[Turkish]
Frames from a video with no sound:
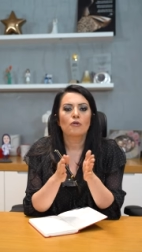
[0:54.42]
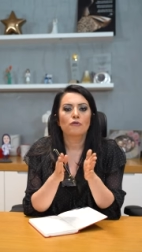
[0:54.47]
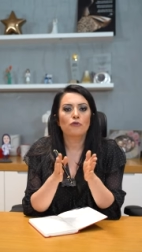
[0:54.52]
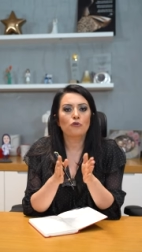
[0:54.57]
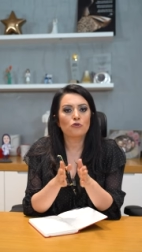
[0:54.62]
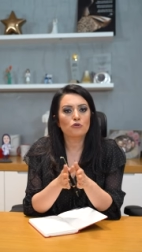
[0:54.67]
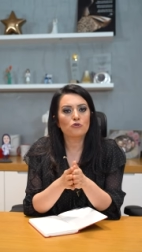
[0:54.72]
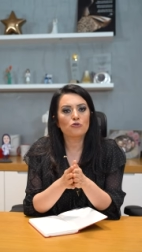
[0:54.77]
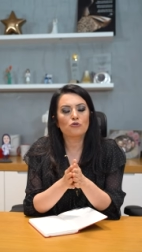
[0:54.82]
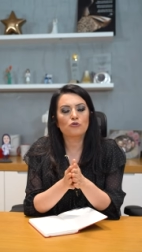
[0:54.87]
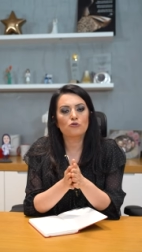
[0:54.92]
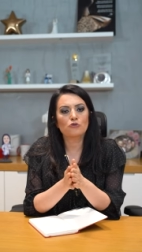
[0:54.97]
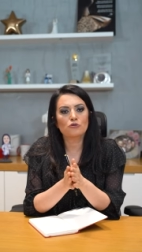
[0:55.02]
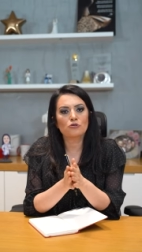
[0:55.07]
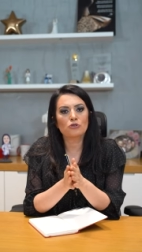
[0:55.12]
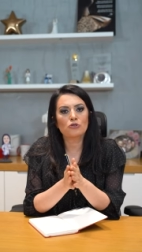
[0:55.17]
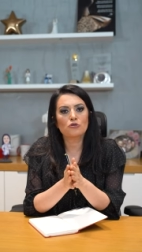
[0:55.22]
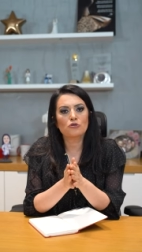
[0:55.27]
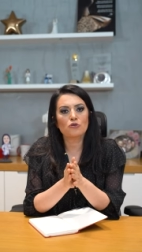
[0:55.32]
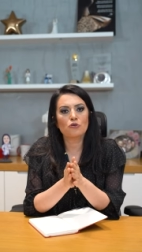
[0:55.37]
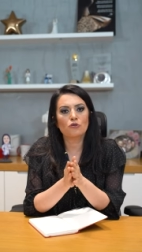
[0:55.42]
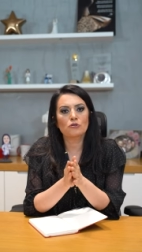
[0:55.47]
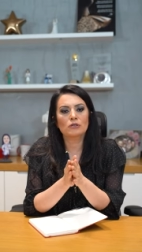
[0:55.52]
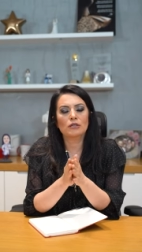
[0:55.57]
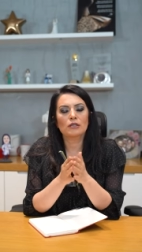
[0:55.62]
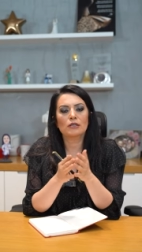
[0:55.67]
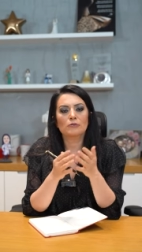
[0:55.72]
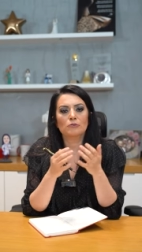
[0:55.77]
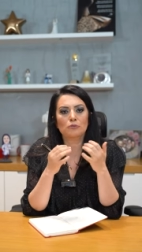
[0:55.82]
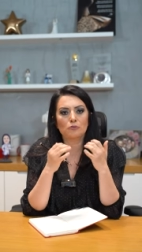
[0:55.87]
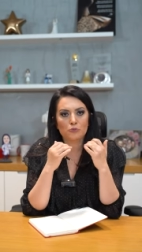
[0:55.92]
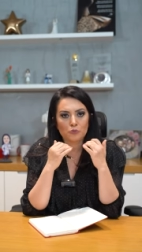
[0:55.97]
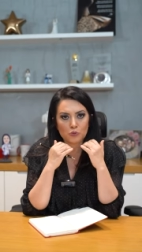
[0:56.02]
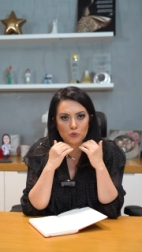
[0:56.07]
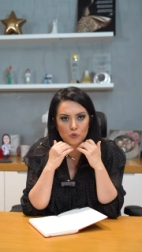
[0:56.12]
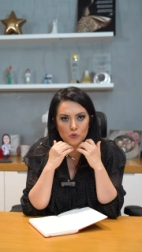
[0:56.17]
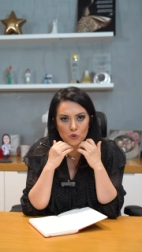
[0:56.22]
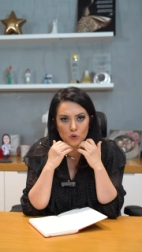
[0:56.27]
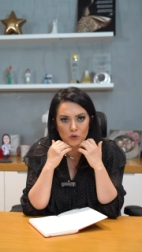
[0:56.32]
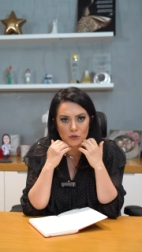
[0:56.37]
Fokuslu ultrasonla
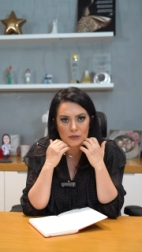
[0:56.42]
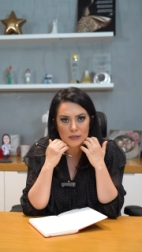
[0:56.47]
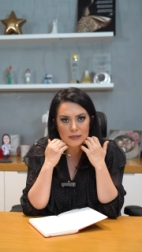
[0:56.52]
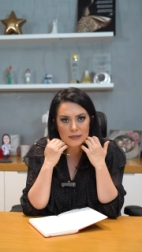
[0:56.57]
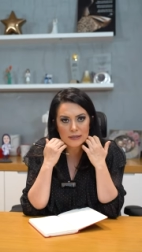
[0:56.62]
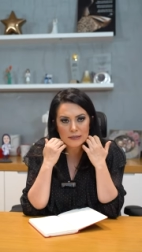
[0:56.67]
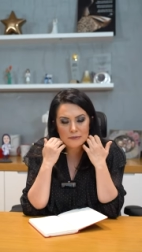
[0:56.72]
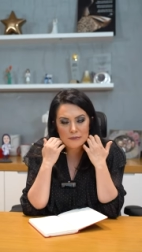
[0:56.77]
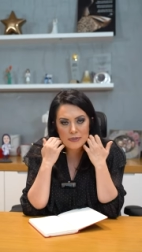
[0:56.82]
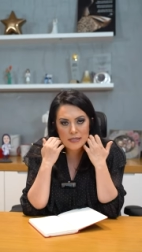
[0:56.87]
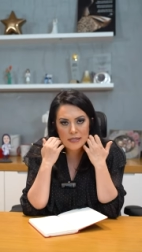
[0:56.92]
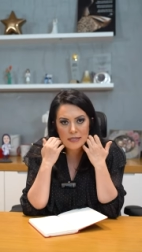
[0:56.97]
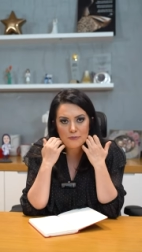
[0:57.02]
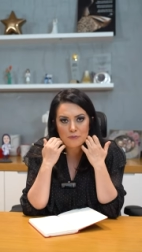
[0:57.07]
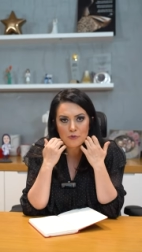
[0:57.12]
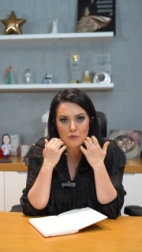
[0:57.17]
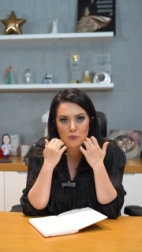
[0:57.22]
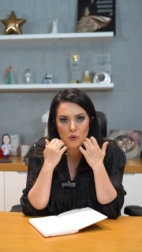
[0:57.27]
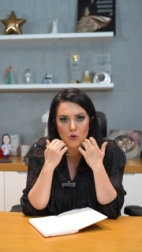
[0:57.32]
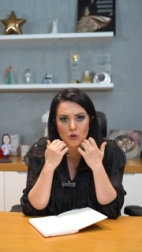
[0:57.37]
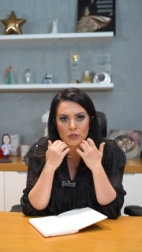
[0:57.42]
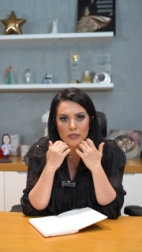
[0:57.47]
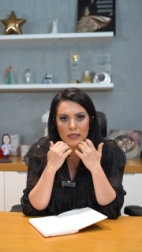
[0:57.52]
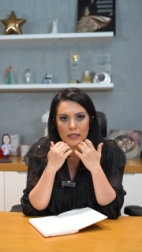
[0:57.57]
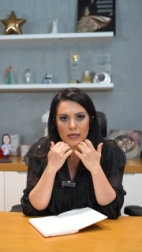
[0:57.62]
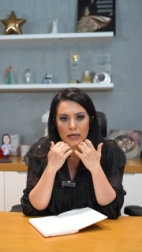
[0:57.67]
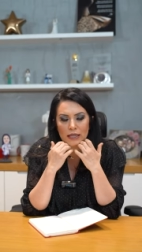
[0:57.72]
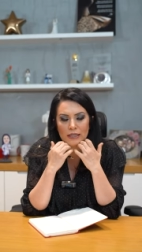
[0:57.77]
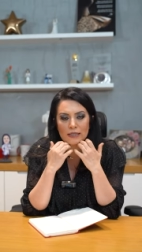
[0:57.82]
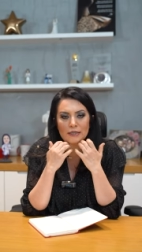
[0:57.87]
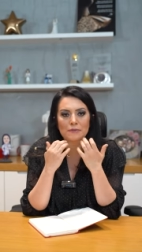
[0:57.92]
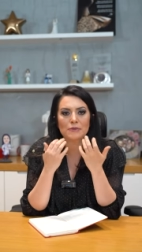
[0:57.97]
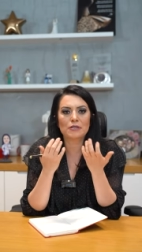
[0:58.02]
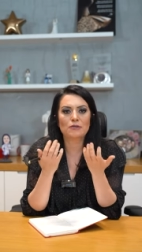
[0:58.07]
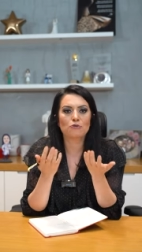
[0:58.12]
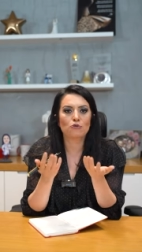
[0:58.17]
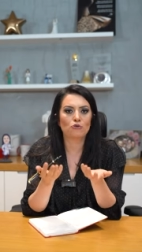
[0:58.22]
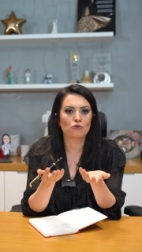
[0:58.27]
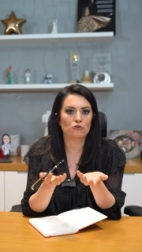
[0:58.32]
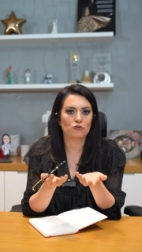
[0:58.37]
buldok dediğimiz bu bölgelerde bir
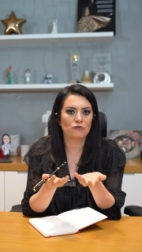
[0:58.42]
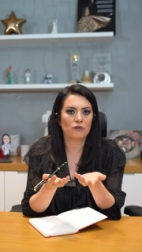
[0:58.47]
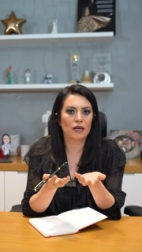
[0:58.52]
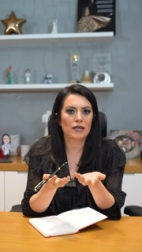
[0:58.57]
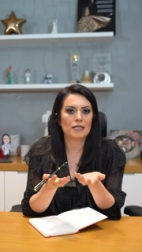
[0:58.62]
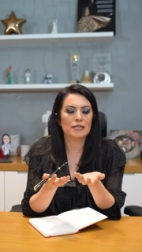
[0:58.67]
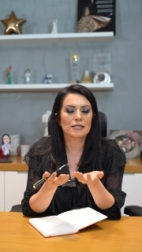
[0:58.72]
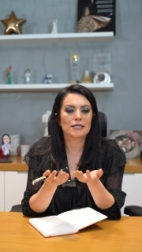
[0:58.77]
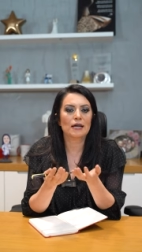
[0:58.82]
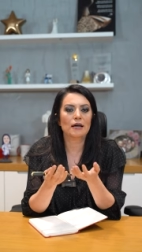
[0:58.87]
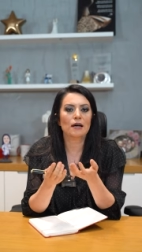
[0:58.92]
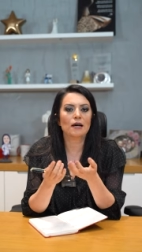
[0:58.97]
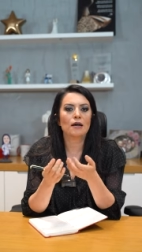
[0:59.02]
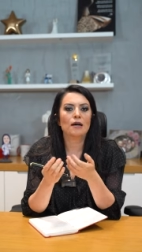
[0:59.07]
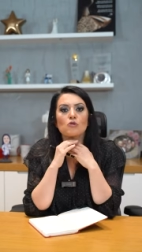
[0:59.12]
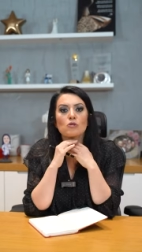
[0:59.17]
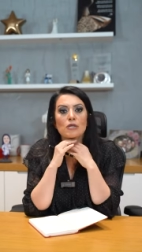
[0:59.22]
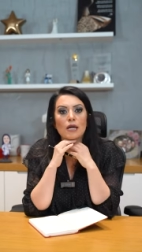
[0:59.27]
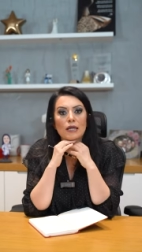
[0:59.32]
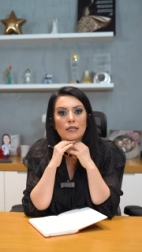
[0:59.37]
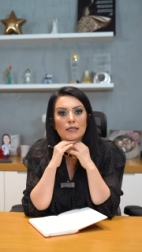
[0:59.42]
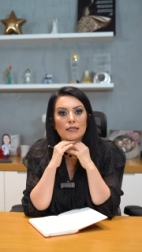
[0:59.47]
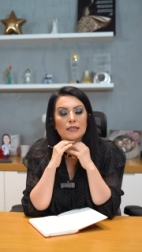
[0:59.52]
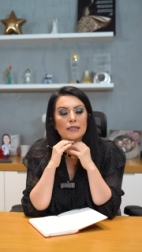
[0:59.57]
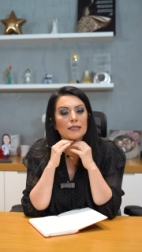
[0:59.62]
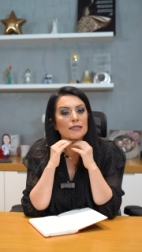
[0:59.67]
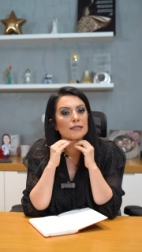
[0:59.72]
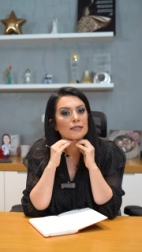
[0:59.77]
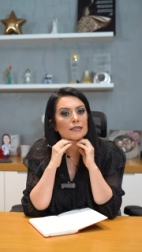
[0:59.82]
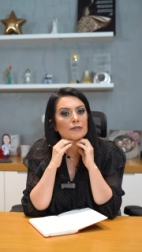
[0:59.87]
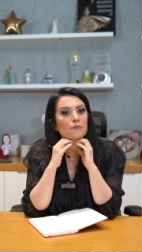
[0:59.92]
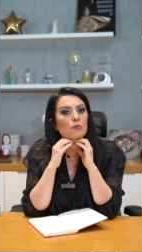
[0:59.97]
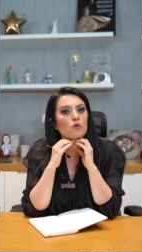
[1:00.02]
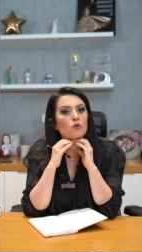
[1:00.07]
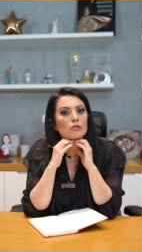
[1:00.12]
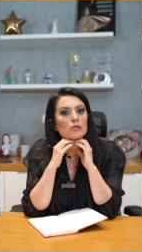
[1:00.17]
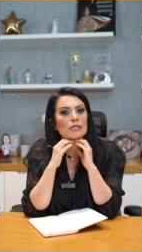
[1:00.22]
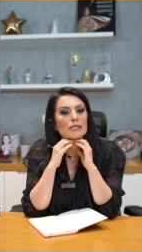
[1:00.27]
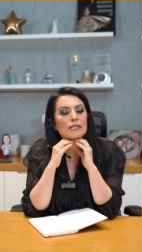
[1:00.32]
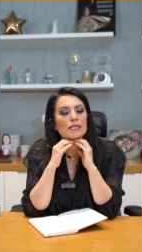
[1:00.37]
sorun varsa, özellikle gıdı
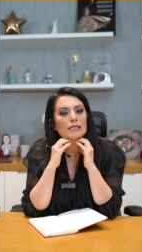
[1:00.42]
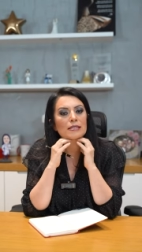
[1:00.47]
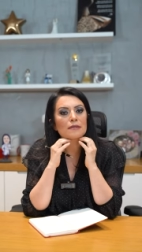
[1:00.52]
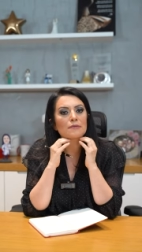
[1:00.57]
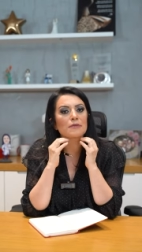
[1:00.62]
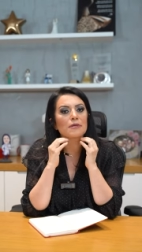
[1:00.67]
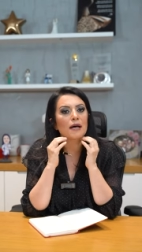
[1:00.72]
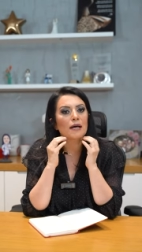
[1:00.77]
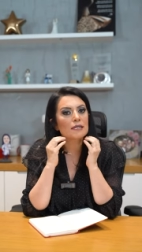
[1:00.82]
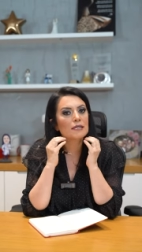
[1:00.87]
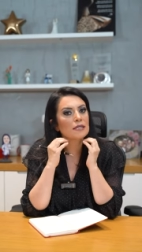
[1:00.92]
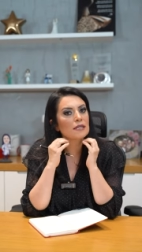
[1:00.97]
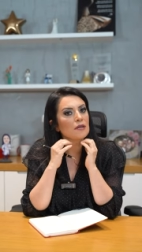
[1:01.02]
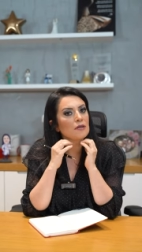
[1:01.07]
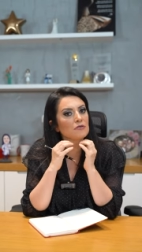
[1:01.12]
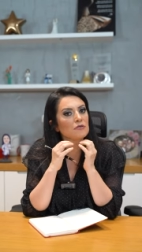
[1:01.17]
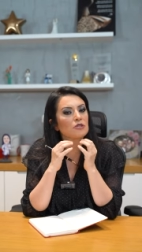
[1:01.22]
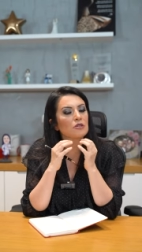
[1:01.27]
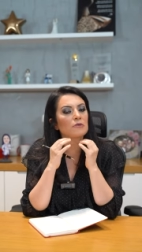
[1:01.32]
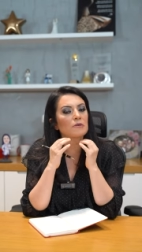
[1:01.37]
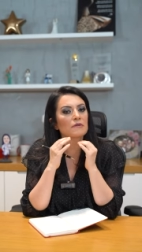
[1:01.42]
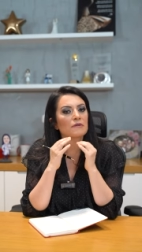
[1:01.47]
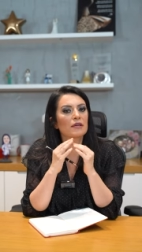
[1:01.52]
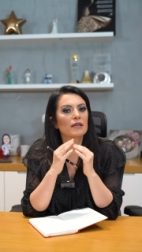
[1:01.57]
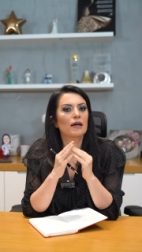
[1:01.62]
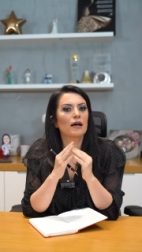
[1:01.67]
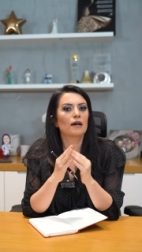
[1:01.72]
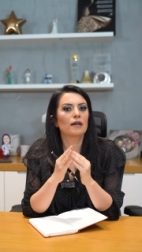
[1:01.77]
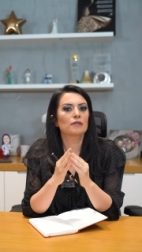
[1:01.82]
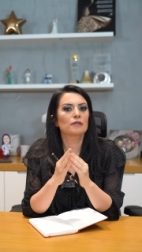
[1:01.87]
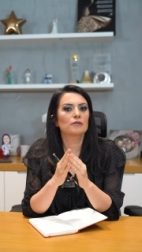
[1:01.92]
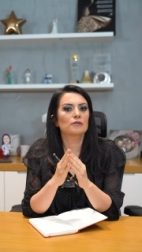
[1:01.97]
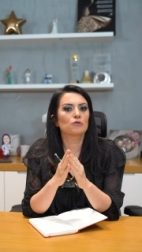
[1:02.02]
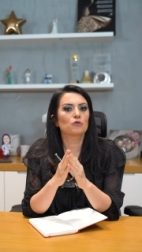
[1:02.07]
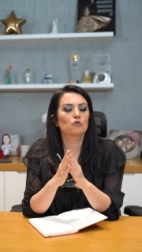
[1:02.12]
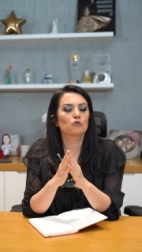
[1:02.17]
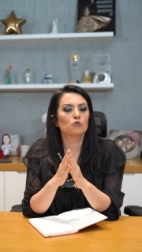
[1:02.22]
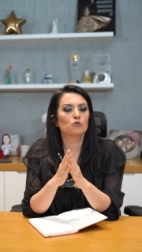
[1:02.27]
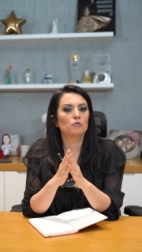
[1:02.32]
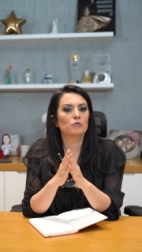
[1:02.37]
bölgesinde biraz gevşeme ve yağlı
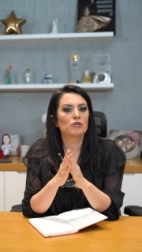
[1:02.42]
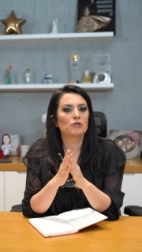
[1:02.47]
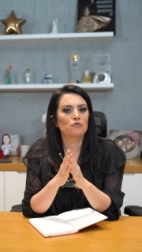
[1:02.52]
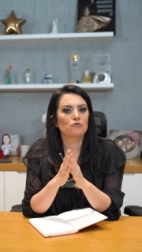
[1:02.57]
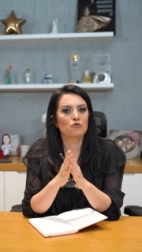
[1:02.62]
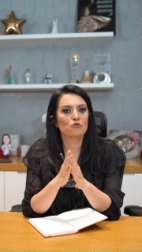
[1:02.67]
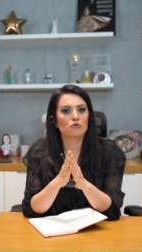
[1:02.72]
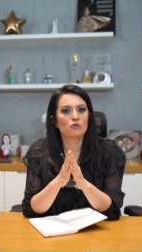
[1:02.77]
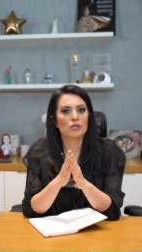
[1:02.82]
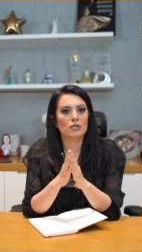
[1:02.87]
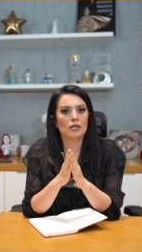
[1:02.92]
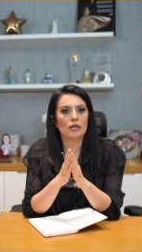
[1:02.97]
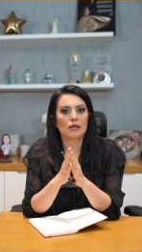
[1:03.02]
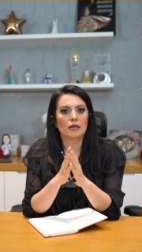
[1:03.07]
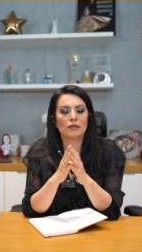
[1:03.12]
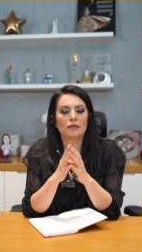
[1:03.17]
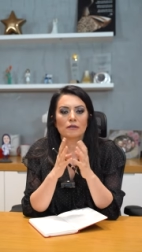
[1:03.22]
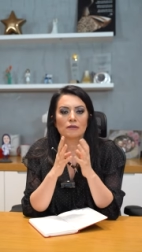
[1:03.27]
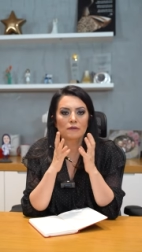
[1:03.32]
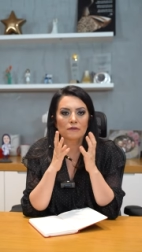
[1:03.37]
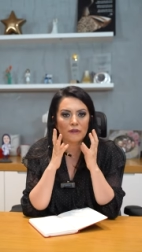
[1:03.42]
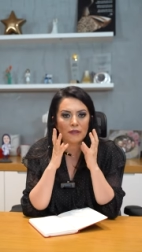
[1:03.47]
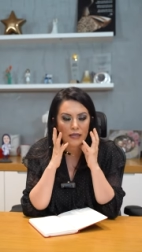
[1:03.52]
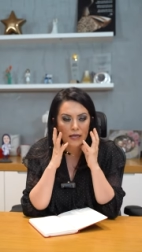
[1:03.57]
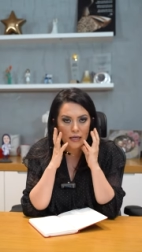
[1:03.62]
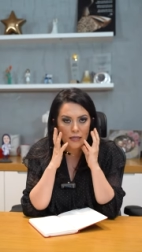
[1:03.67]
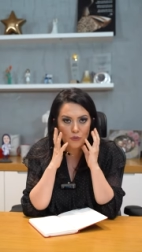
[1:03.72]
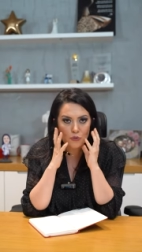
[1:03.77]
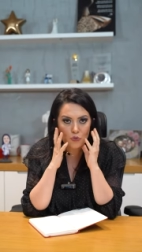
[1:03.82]
doku mevcutsa veya